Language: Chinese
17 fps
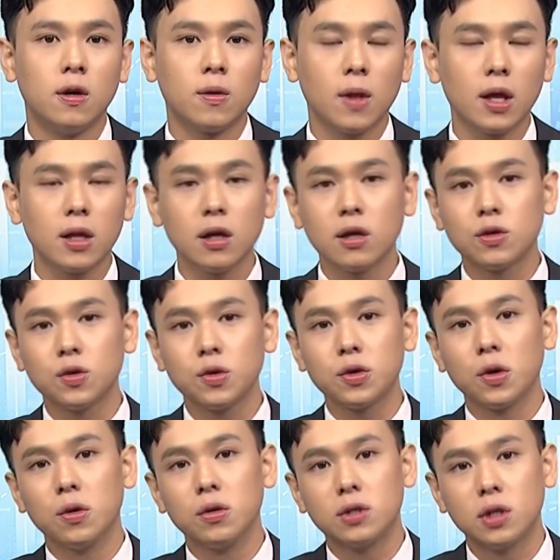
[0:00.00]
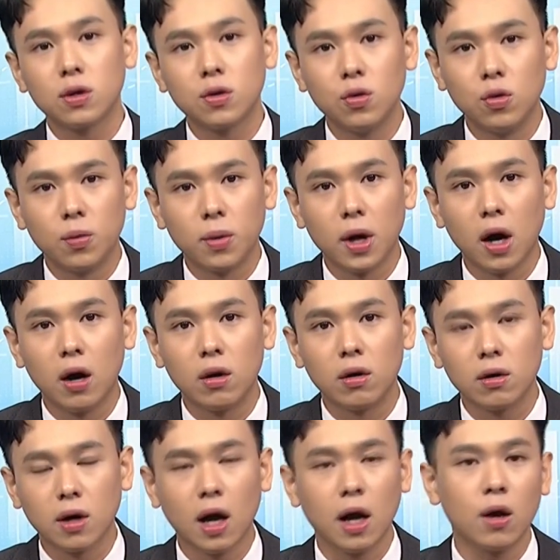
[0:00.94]
那当然说有一些股票
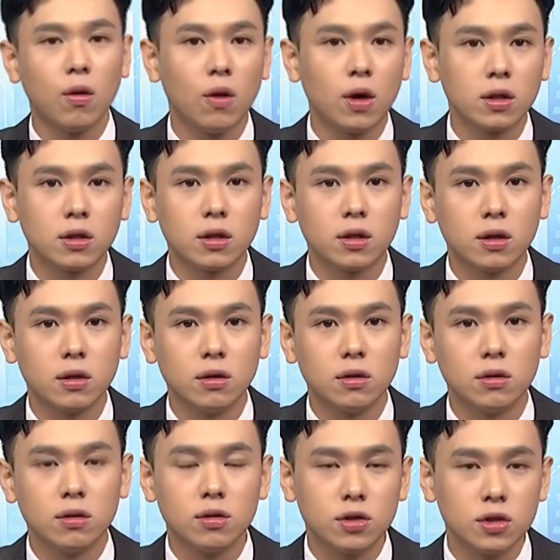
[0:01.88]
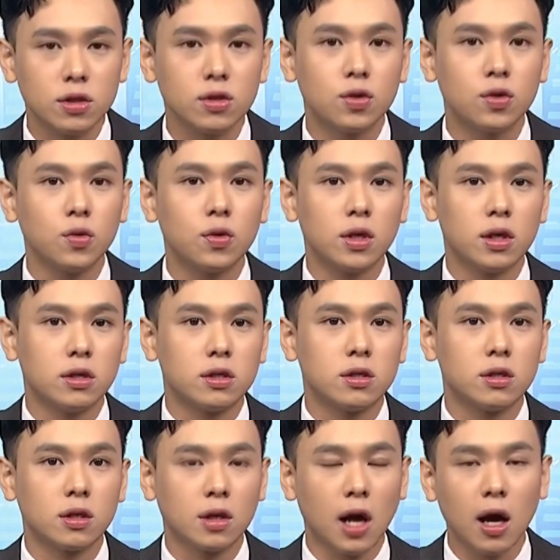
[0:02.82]
该换的适度也
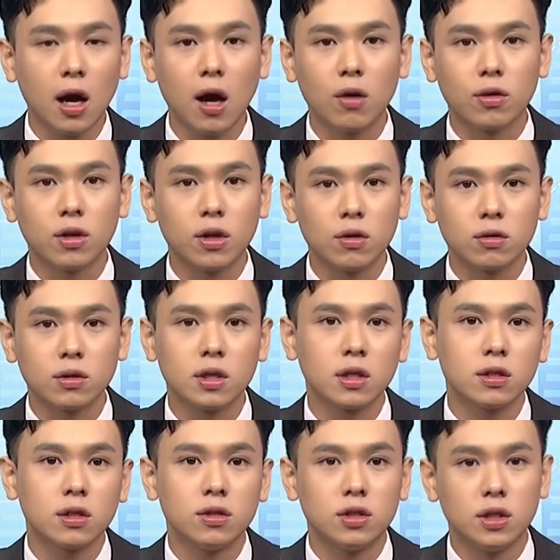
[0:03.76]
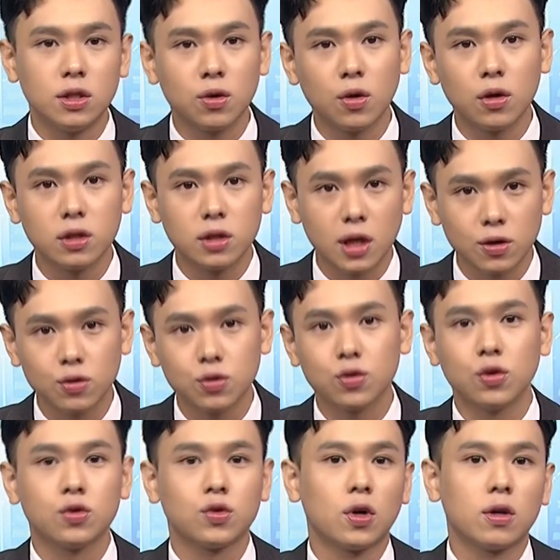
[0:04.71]
是刚好利用这样的机会下去
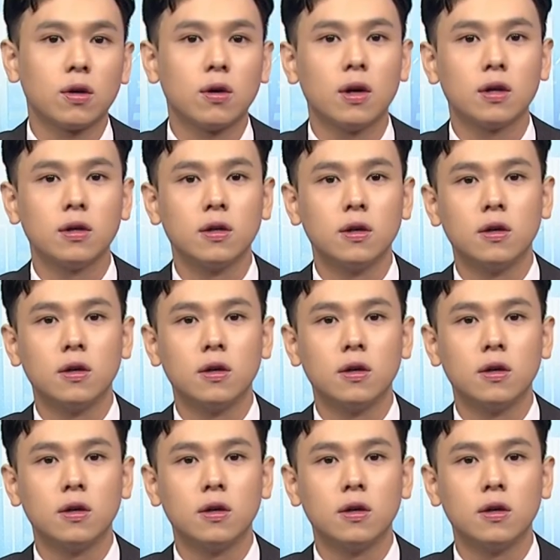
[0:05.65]
做转换。